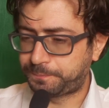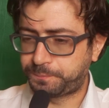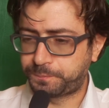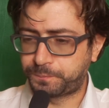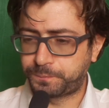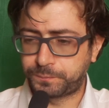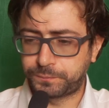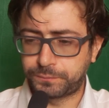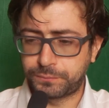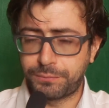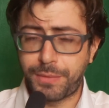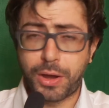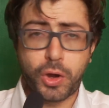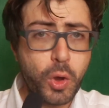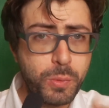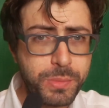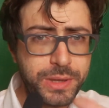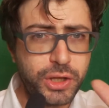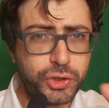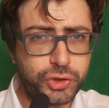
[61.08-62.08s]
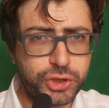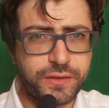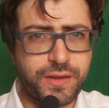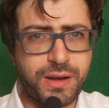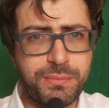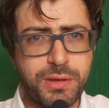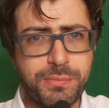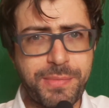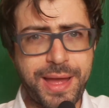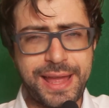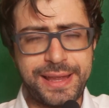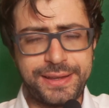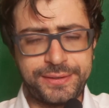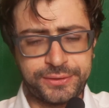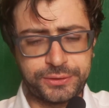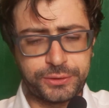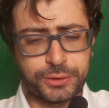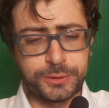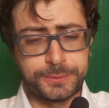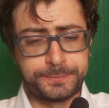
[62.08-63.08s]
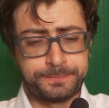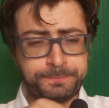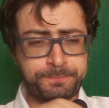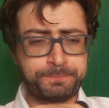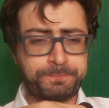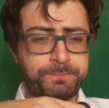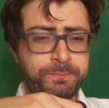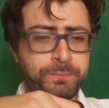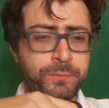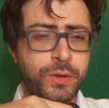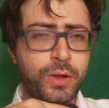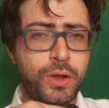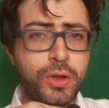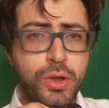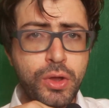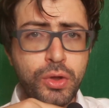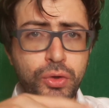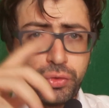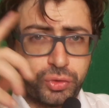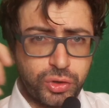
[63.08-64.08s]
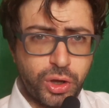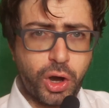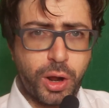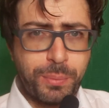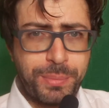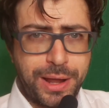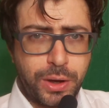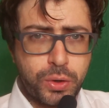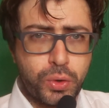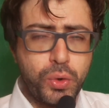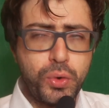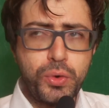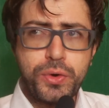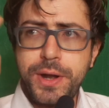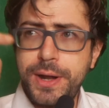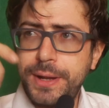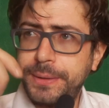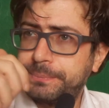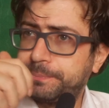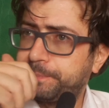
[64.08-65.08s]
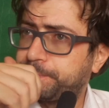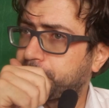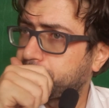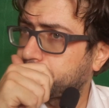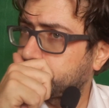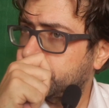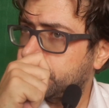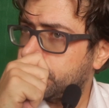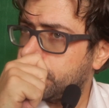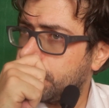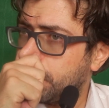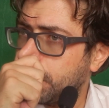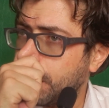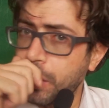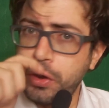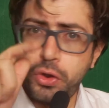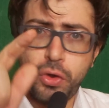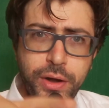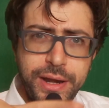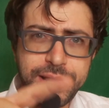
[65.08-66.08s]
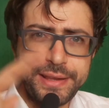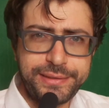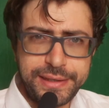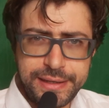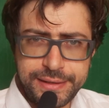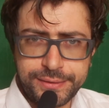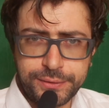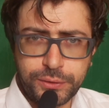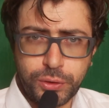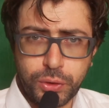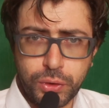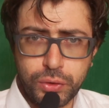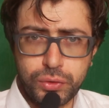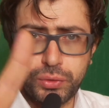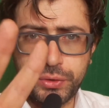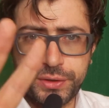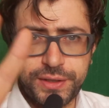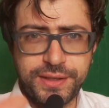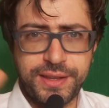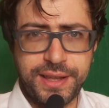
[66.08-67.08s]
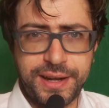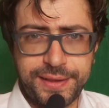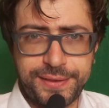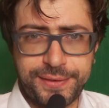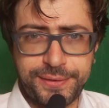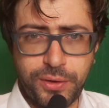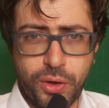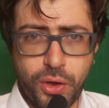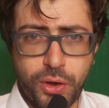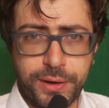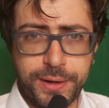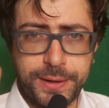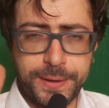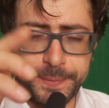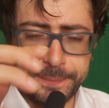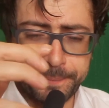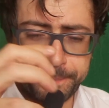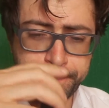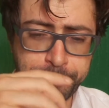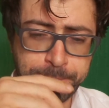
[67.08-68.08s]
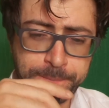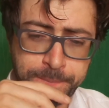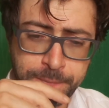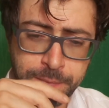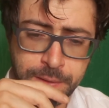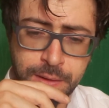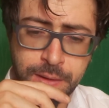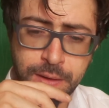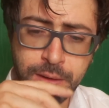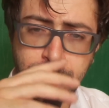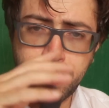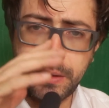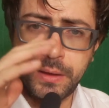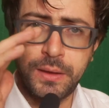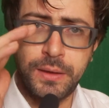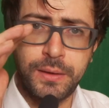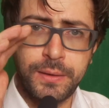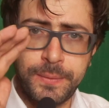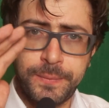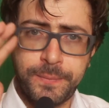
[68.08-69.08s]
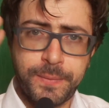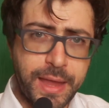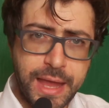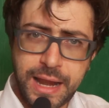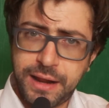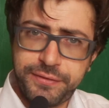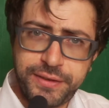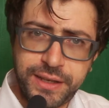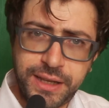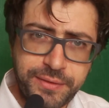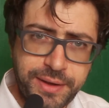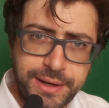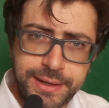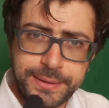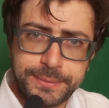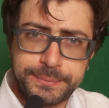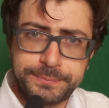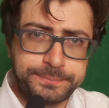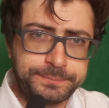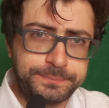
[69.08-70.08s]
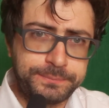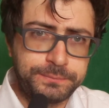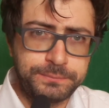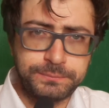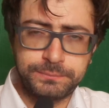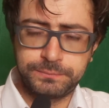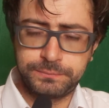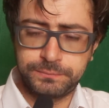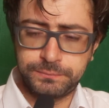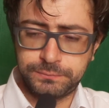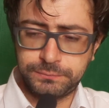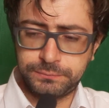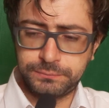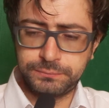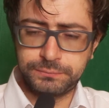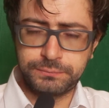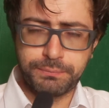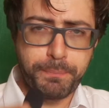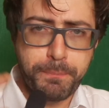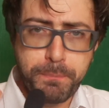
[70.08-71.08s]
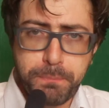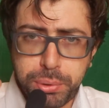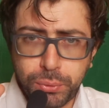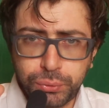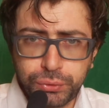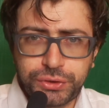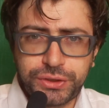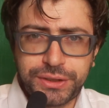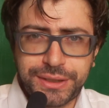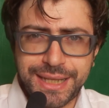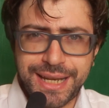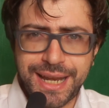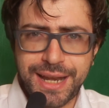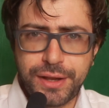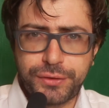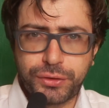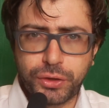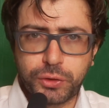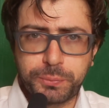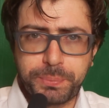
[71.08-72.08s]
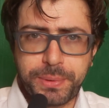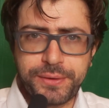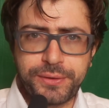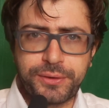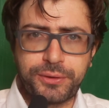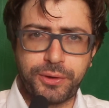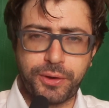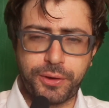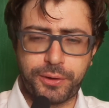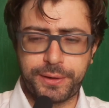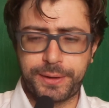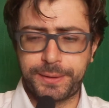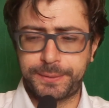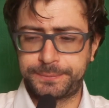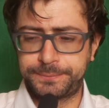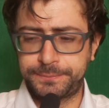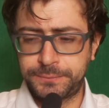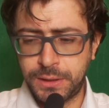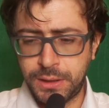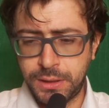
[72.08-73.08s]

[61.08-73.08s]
Mm. Ma come diceva il mio maestro, Jérôme Lacun, non esistono giuste direzioni. E la finiva lì. Mm. Puntini di sospensione.